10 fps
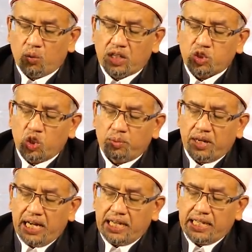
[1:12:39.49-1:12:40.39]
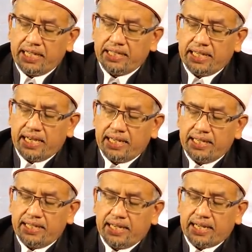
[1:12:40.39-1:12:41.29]
วะตูบะอะลัยนา
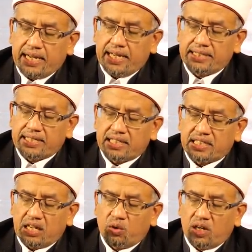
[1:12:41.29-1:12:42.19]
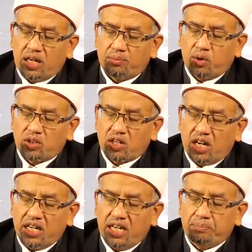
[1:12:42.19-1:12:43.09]
อินนะกะอันตัตตะวาบุร
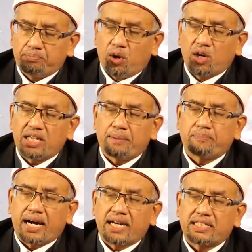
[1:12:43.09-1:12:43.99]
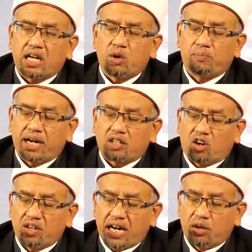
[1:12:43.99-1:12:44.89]
เราะฮีมโปรดรับการเตาบัต
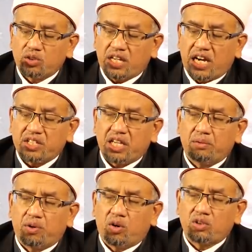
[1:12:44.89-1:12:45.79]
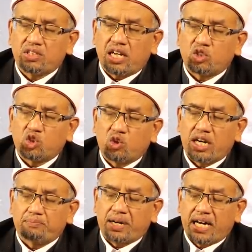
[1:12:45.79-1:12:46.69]
ของเราแท้จริงพระองค์ท่านทรง
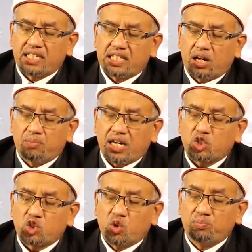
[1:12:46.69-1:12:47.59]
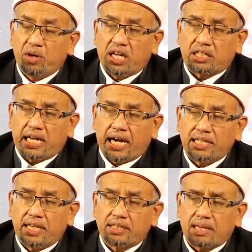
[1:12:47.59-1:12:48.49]
รับการเตาบัตทรงเมตตา
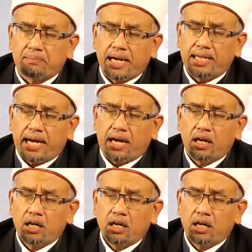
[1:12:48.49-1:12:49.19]
ยิ่งทำไมล่ะ